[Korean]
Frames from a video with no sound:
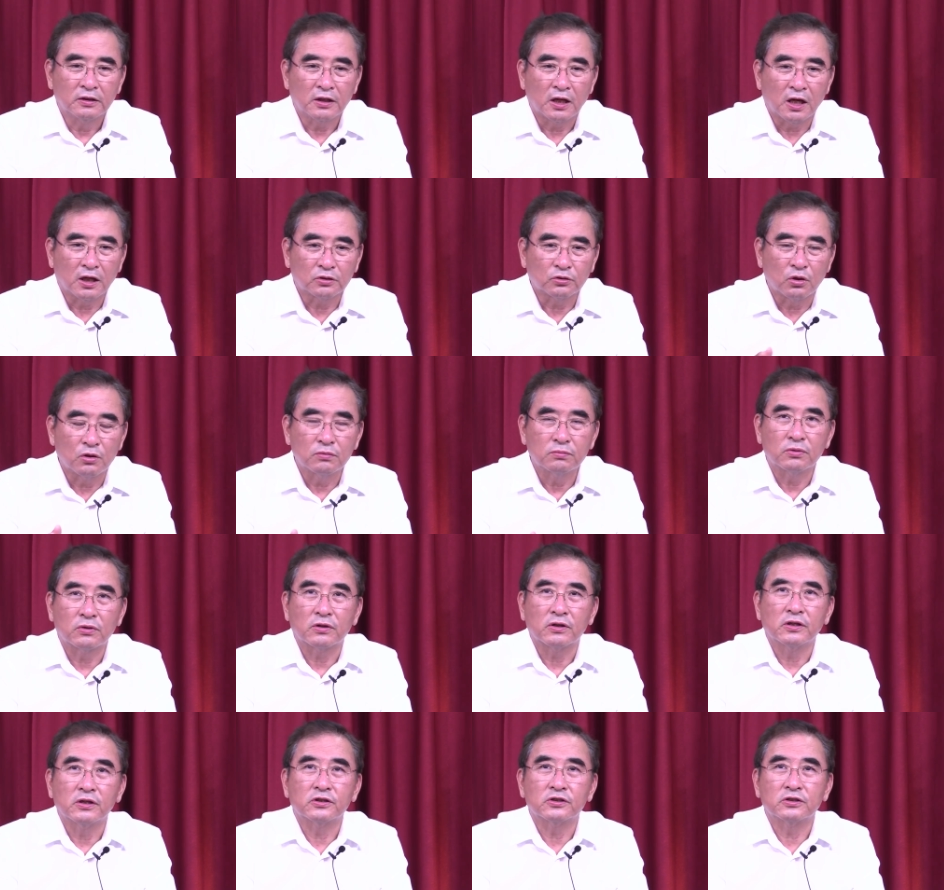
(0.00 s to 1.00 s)
다
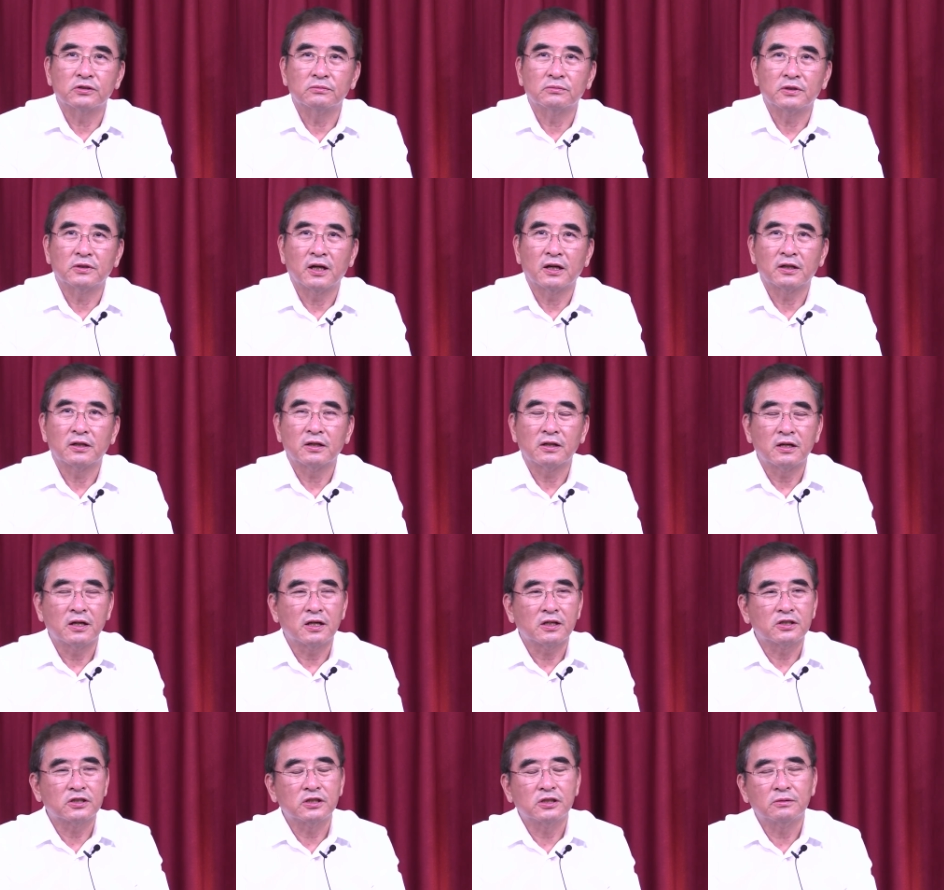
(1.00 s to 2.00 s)
통보를 했습니다.
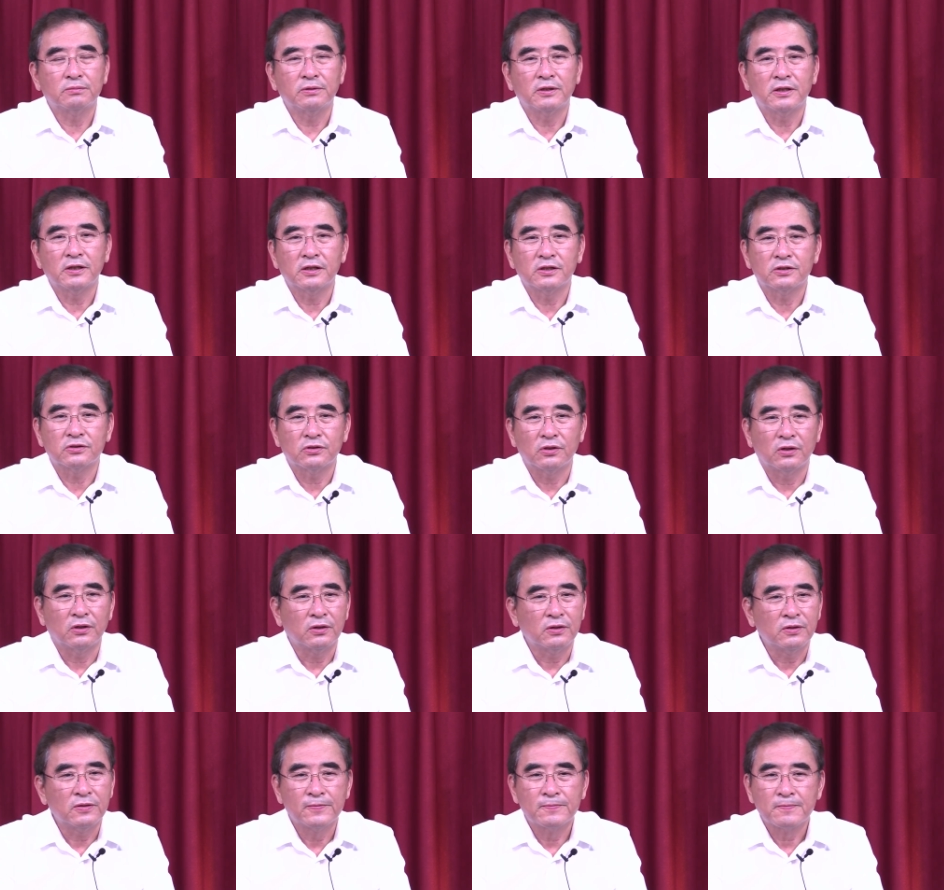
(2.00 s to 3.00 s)
그러나 실패를
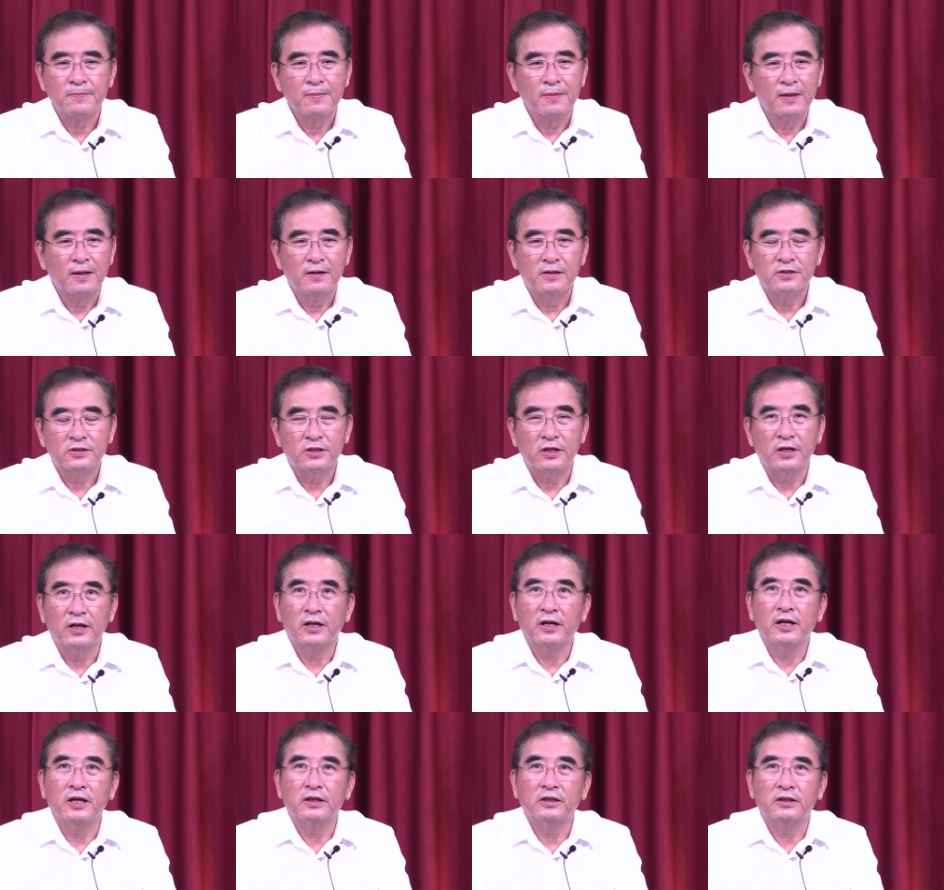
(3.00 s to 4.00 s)
했죠.
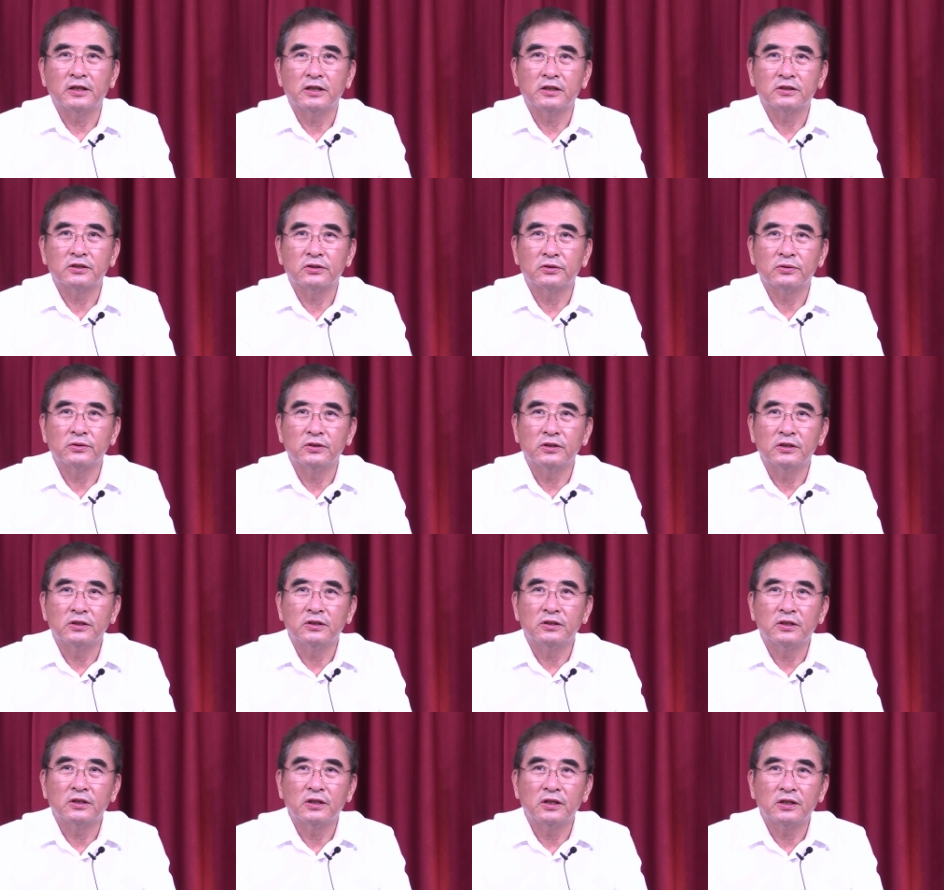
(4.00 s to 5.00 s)
세계 대세로
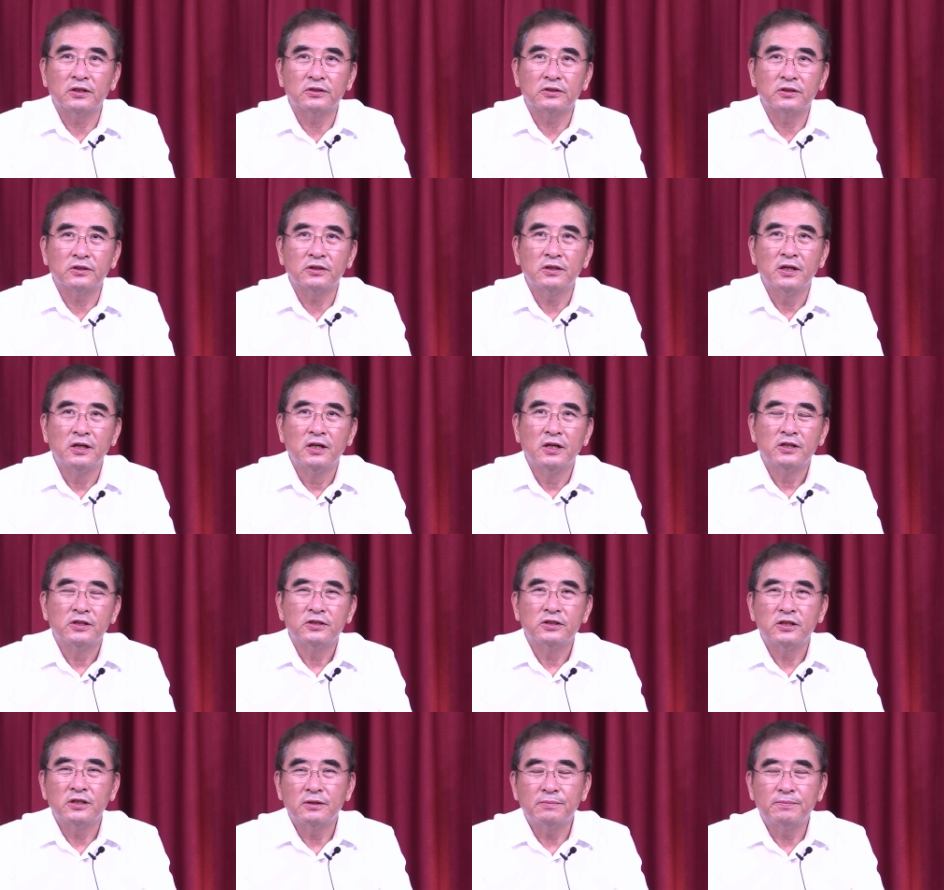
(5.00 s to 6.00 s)
인연해서
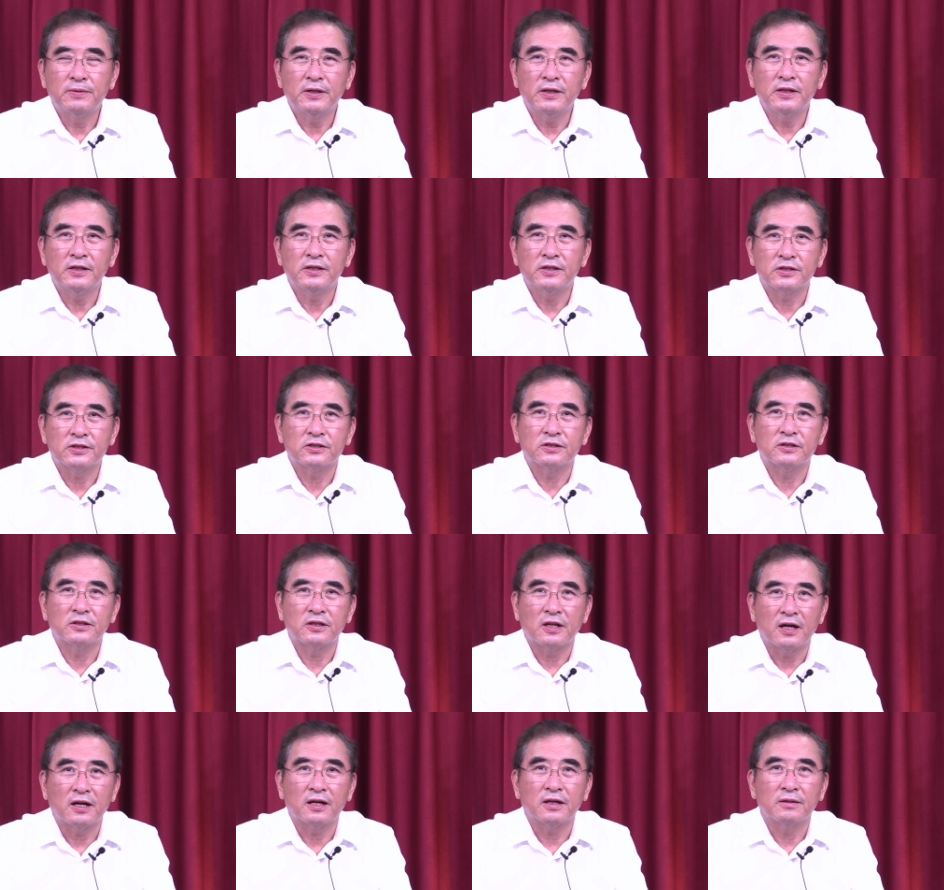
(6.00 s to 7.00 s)

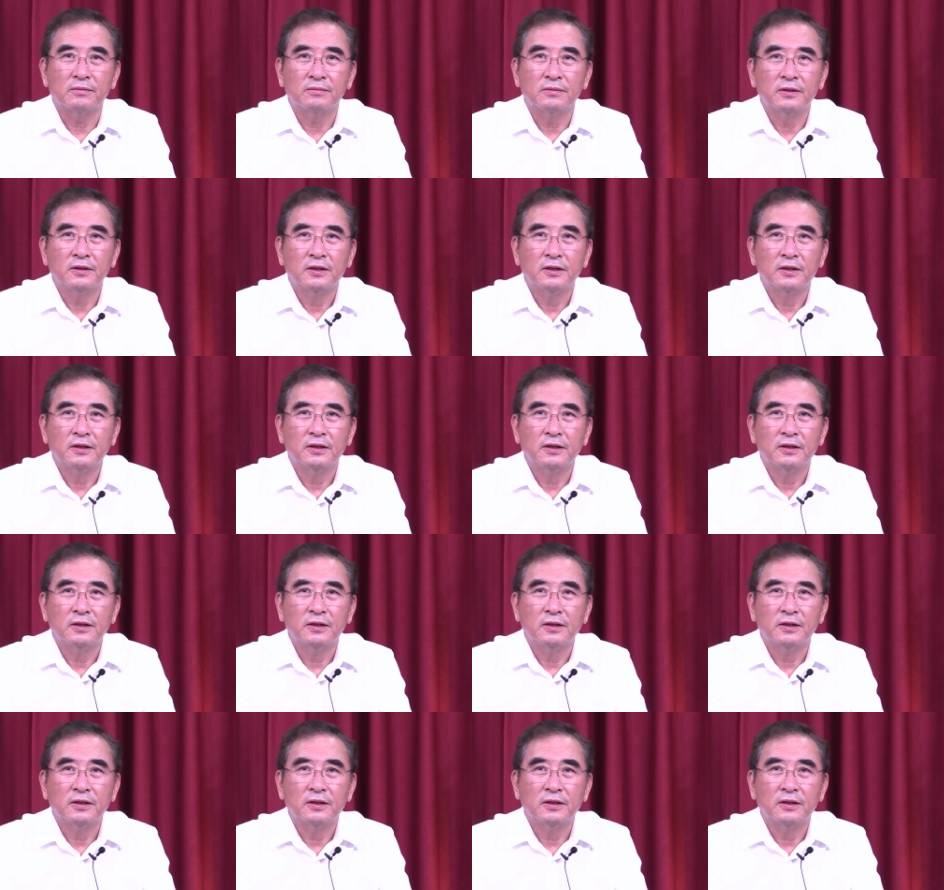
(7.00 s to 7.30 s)
실패했다.